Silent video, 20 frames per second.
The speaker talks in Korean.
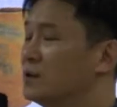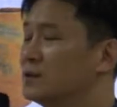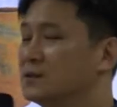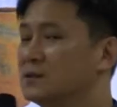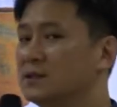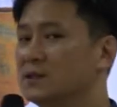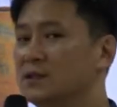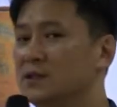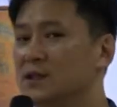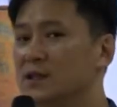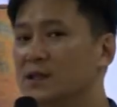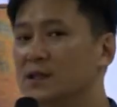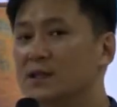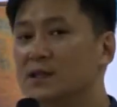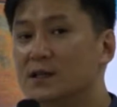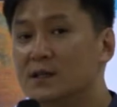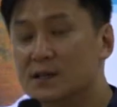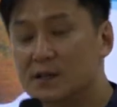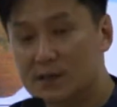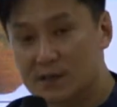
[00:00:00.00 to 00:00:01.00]
것들을
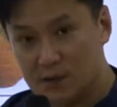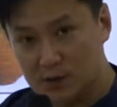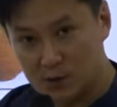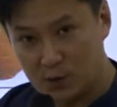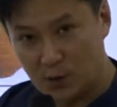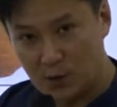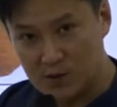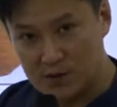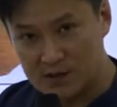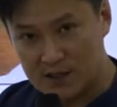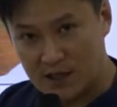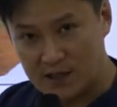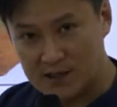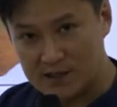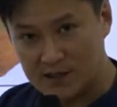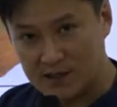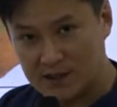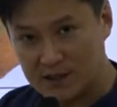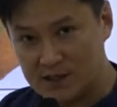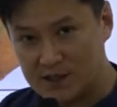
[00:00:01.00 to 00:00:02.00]
농사를
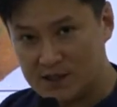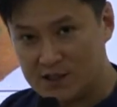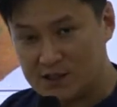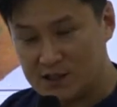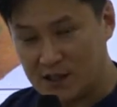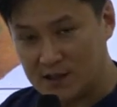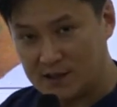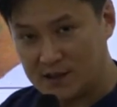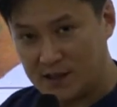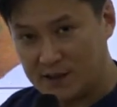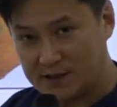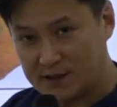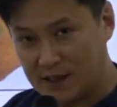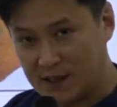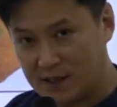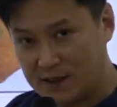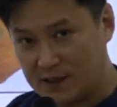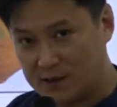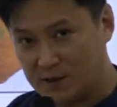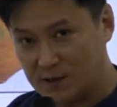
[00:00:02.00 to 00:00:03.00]
짓기 시작을
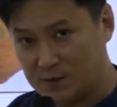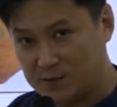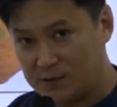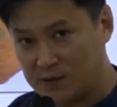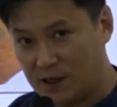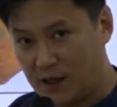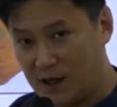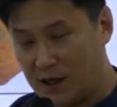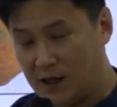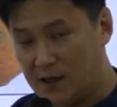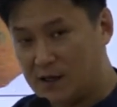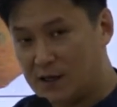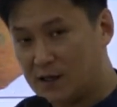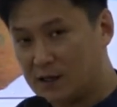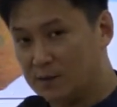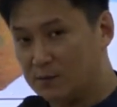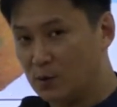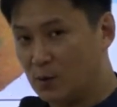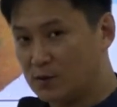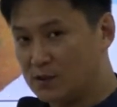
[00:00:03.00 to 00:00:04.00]
했다라는 겁니다.
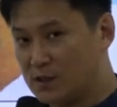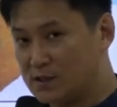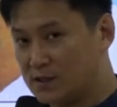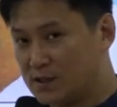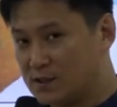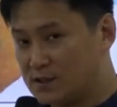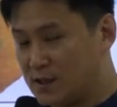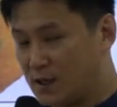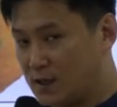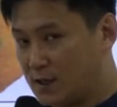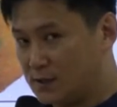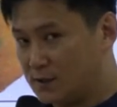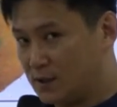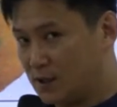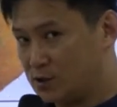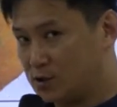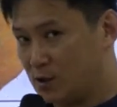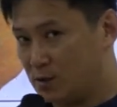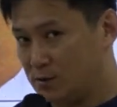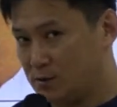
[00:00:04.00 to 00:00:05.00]
그럼 농사를 짓기
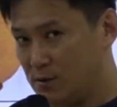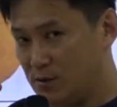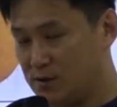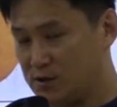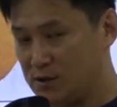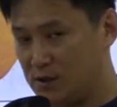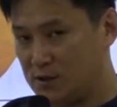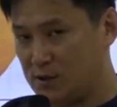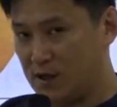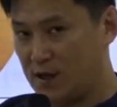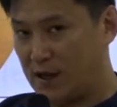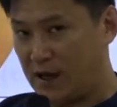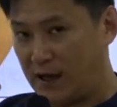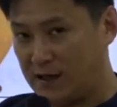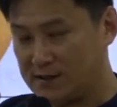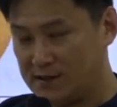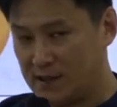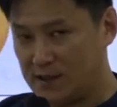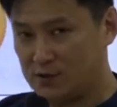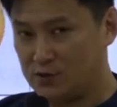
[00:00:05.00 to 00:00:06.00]
시작했는데 청동기 시대 때
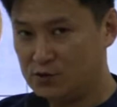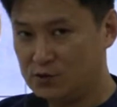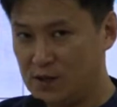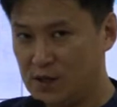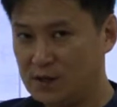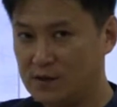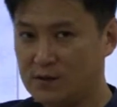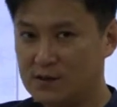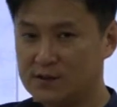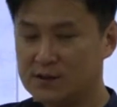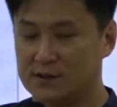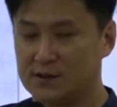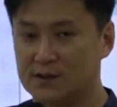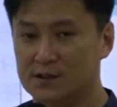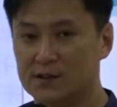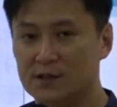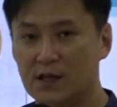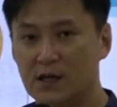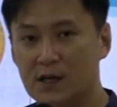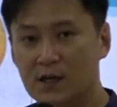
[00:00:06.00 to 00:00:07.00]
가장 중요한
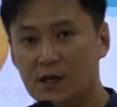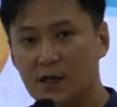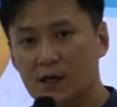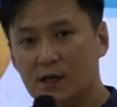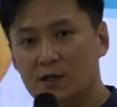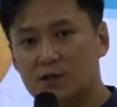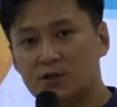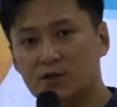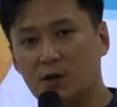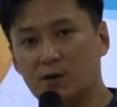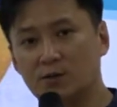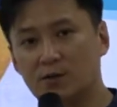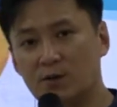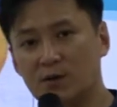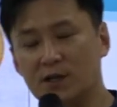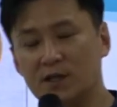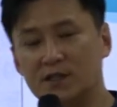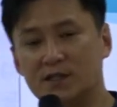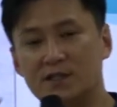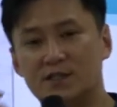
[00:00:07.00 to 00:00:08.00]
것은
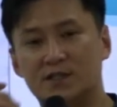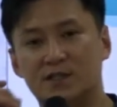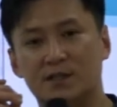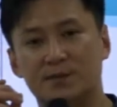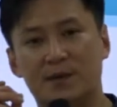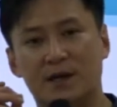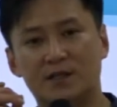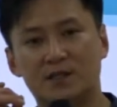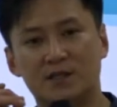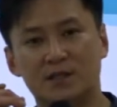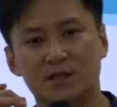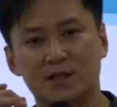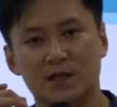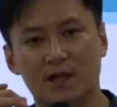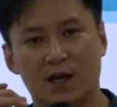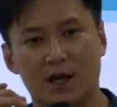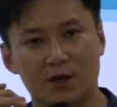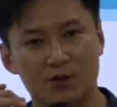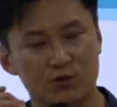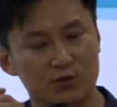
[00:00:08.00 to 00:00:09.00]
청동기는
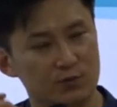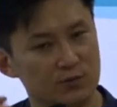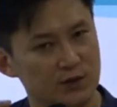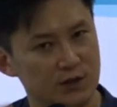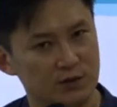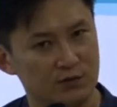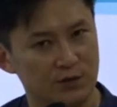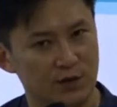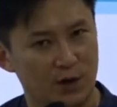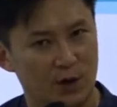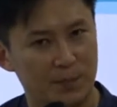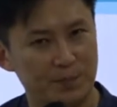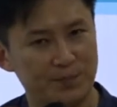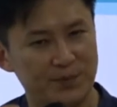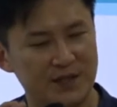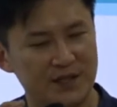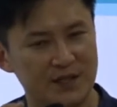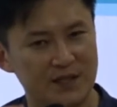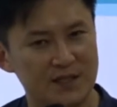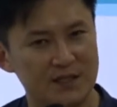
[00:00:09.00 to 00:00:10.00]
지배층의 유물이고요.
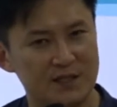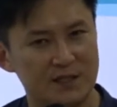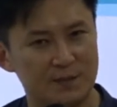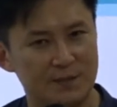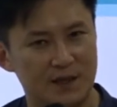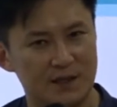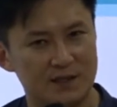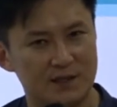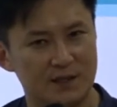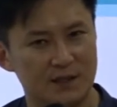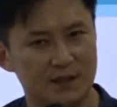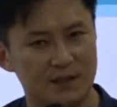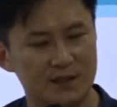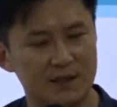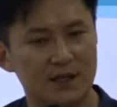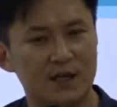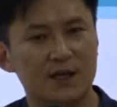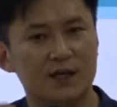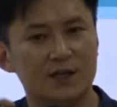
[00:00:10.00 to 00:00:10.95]
피지배층은